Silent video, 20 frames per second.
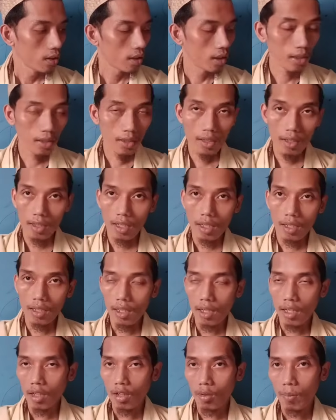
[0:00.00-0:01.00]
Jadi
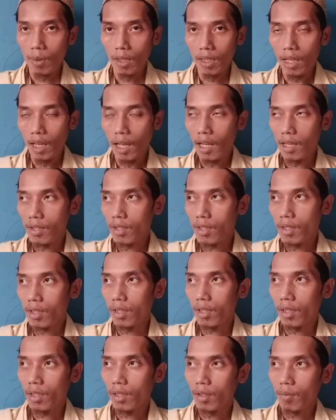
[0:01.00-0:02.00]
setidaknya kalau Bani
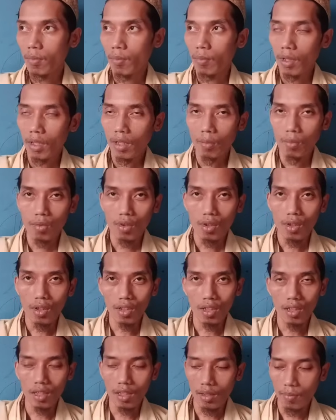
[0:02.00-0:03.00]
Hashim, Bani
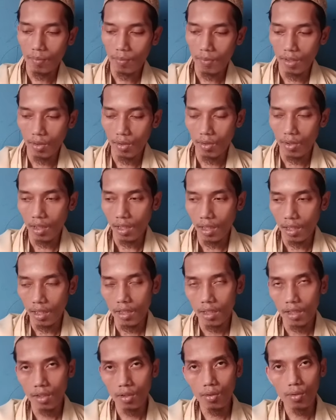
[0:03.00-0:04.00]
Muthalib gitu ya,
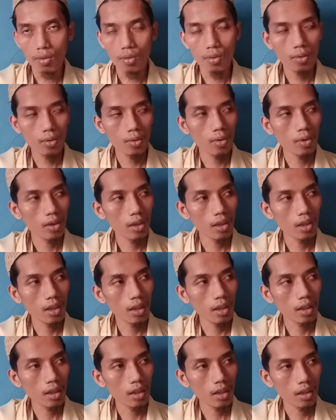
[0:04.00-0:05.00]
itu
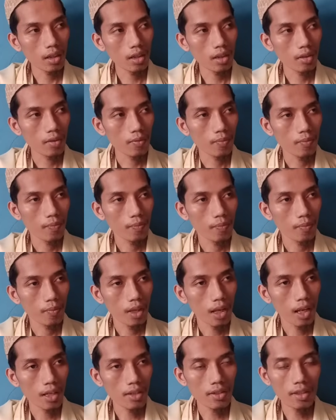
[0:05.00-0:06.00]
uh,
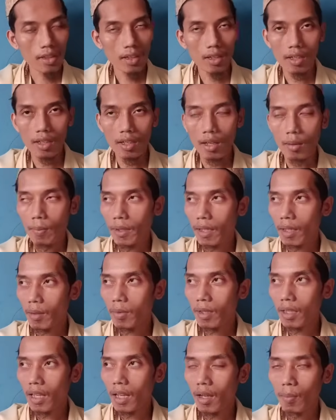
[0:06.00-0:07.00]
hasil apa
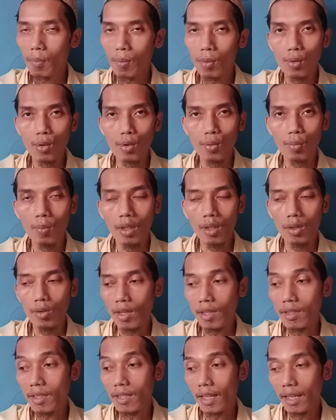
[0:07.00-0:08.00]
namanya haplogrupnya
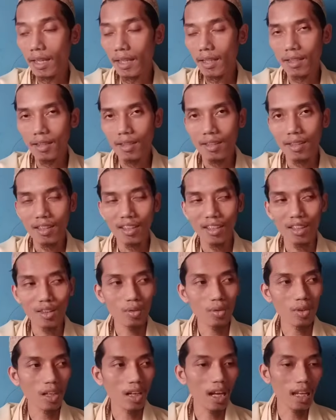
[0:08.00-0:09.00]
itu ya J
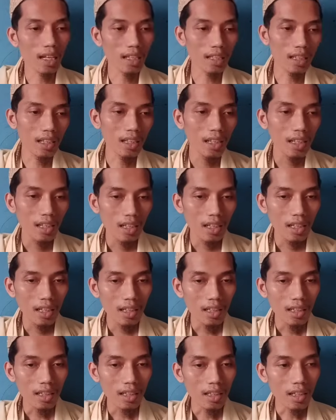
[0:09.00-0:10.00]
gitu dengan
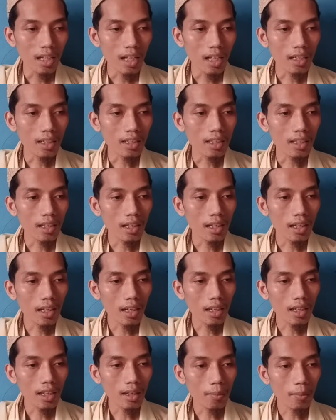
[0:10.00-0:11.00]
dengan
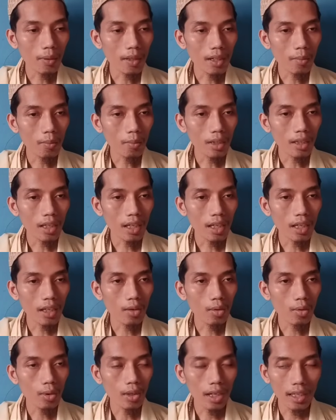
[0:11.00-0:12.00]
uh, apa
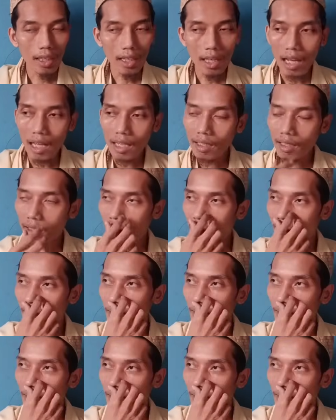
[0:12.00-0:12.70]
namanya uraian